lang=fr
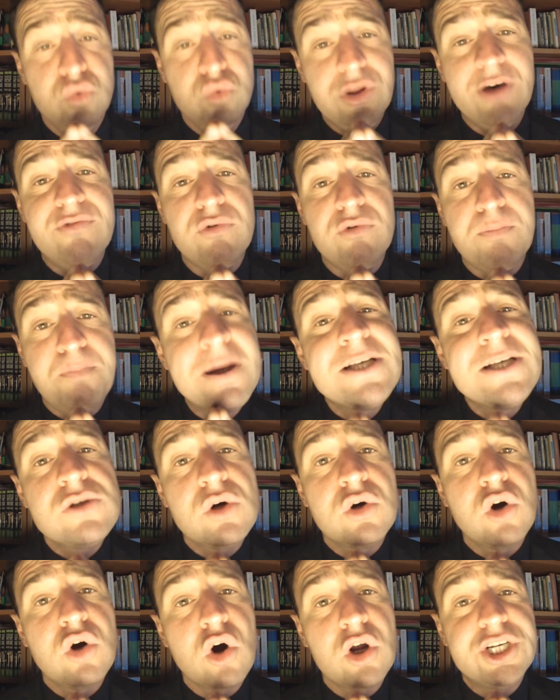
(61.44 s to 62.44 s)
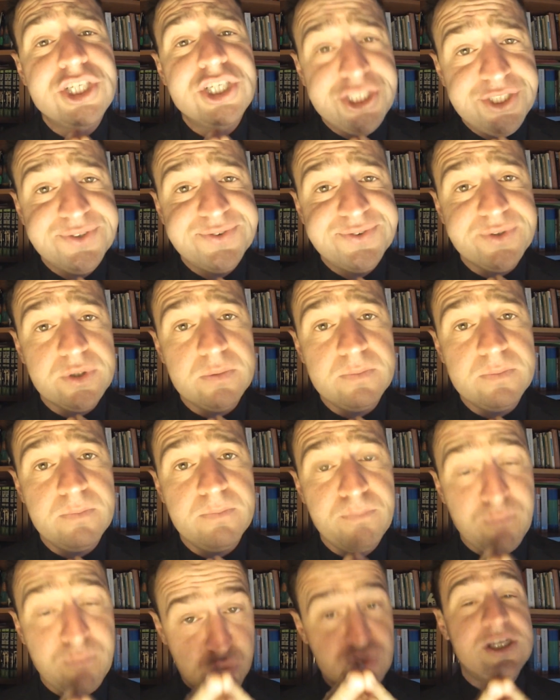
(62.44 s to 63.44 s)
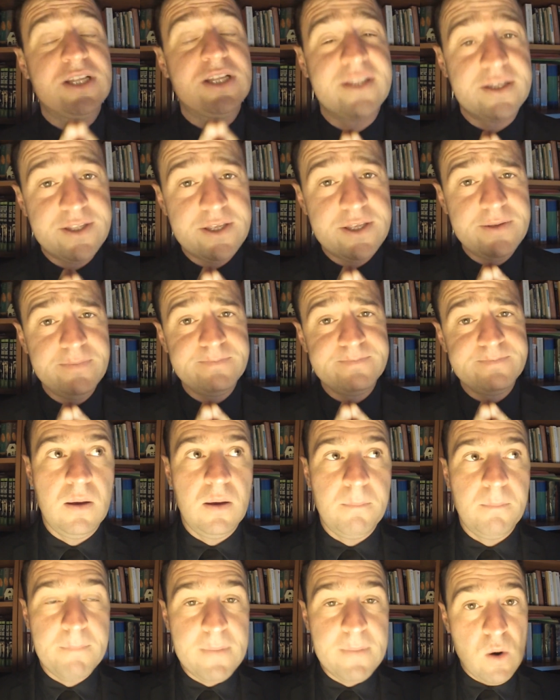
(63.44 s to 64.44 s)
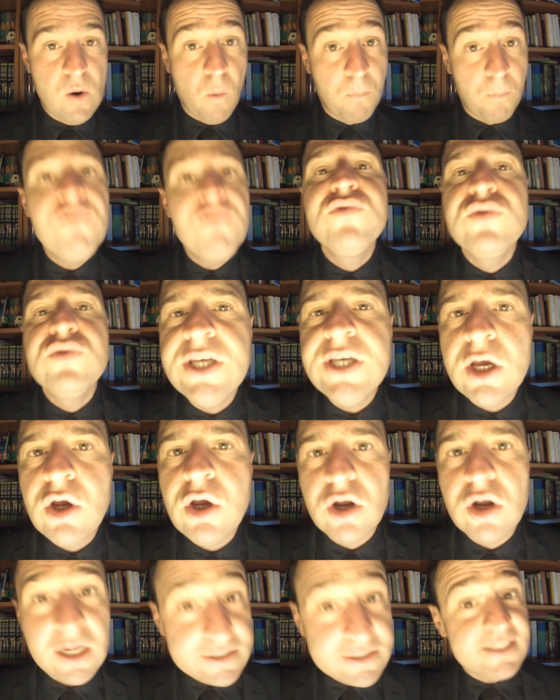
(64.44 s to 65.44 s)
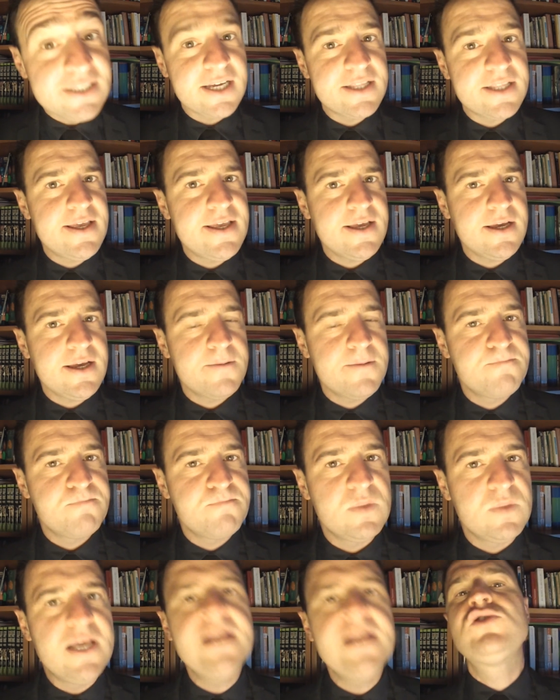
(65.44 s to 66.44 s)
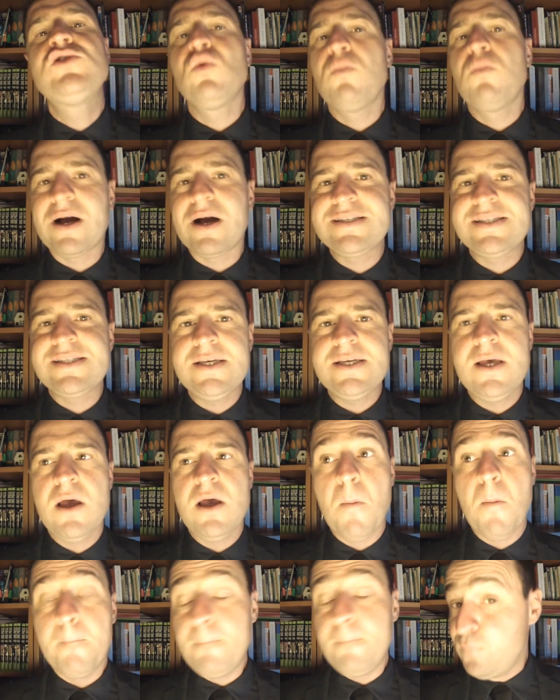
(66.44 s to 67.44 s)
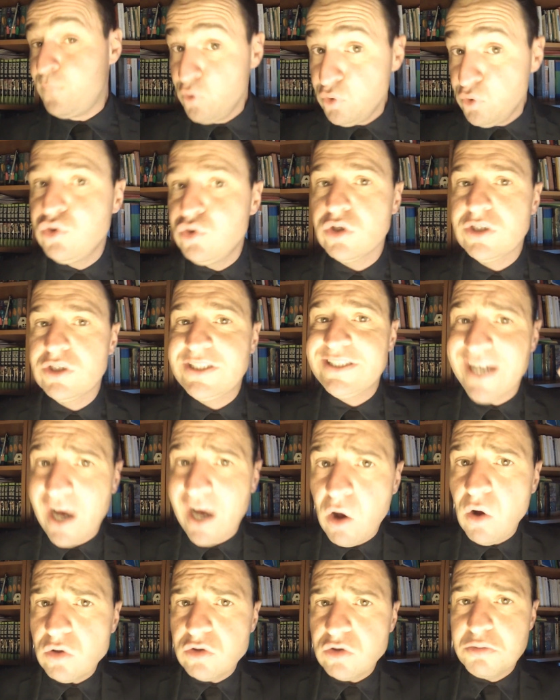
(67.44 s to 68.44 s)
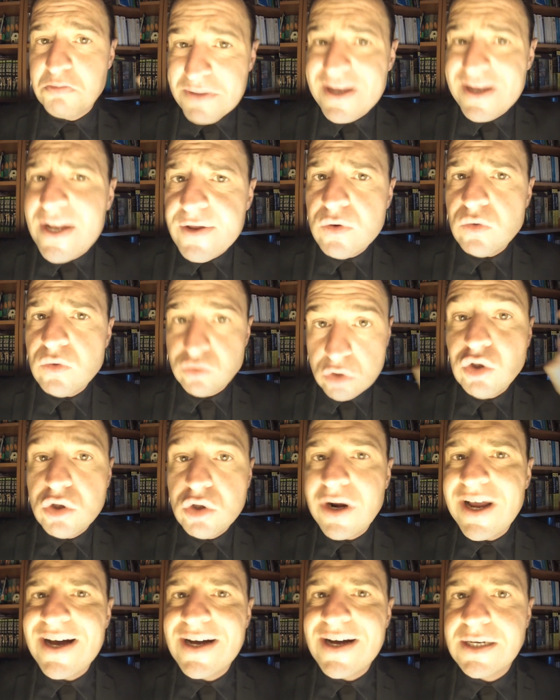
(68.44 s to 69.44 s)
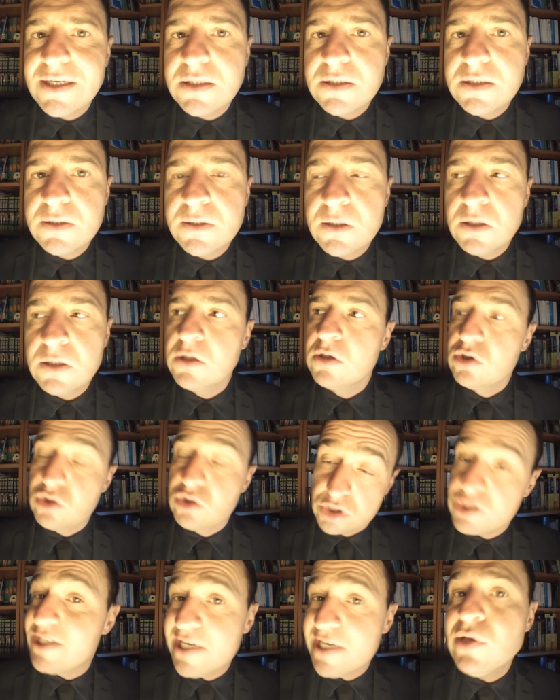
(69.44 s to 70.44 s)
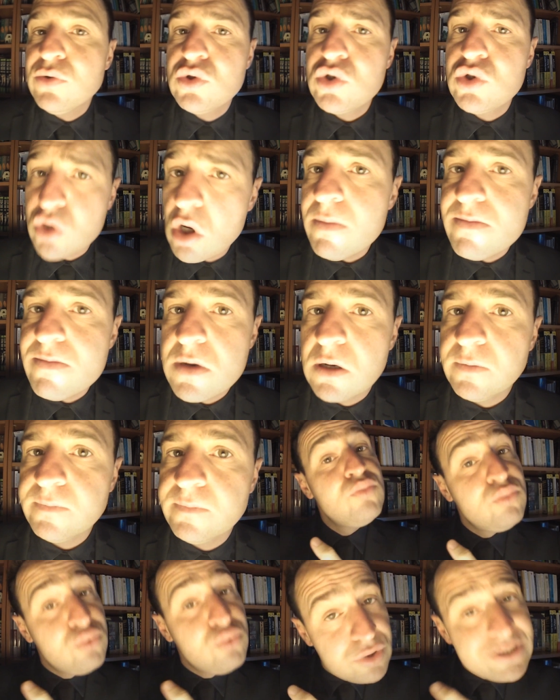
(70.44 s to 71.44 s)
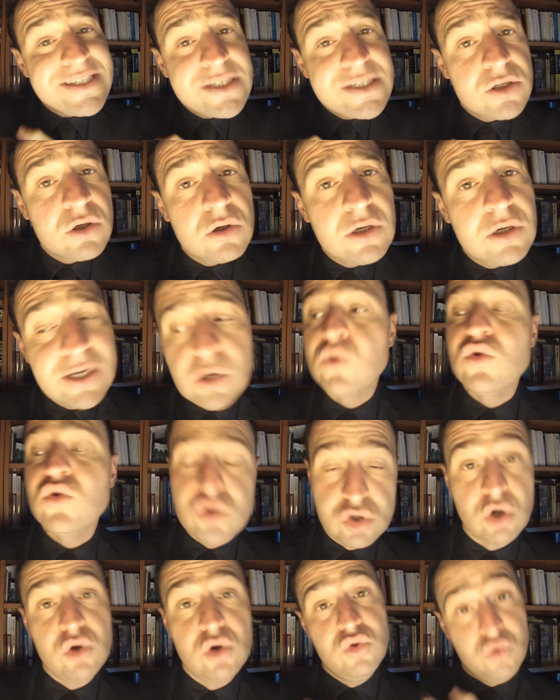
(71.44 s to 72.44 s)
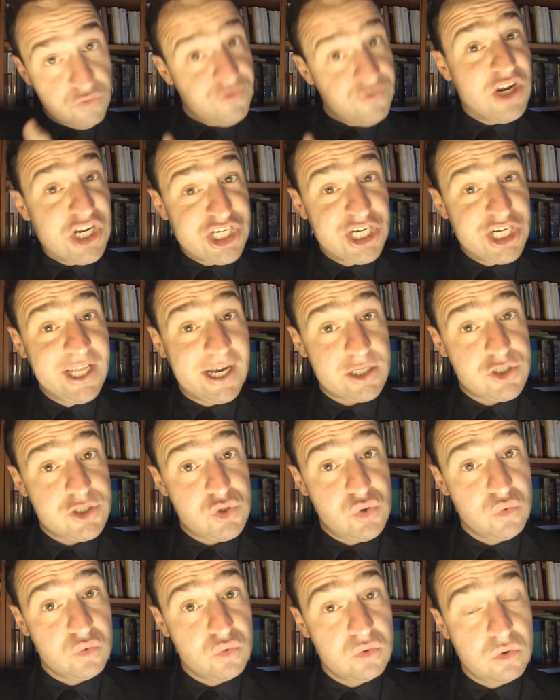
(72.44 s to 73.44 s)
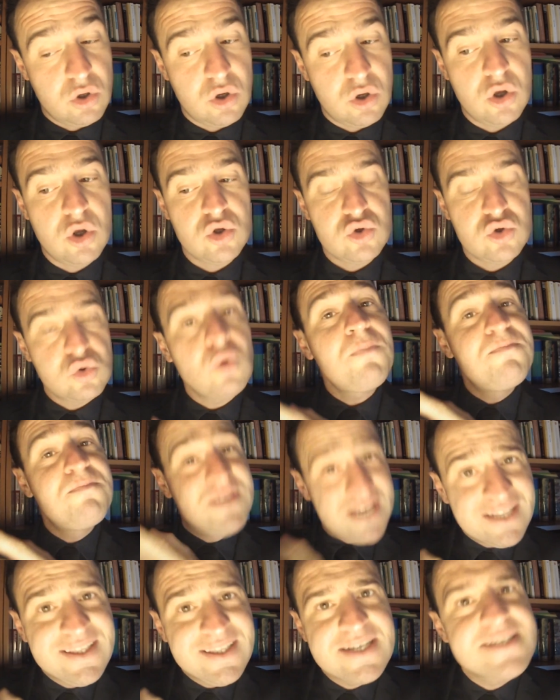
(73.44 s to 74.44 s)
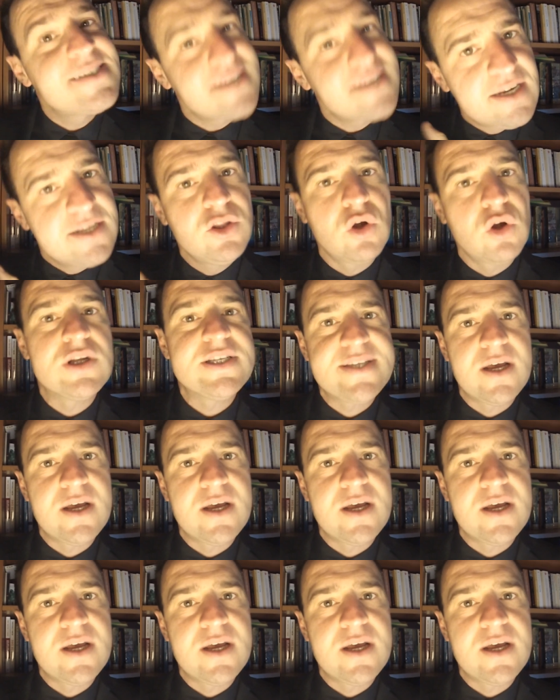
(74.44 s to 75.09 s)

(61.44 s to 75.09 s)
Nous n'avons pas encore les chiffres pour cette année, mais on peut vous dire que l'année dernière, ils ont brassé plus de 40 millions de dollars, ce qui est une somme, puisque les consoles nouvelle génération sont bien installés dans les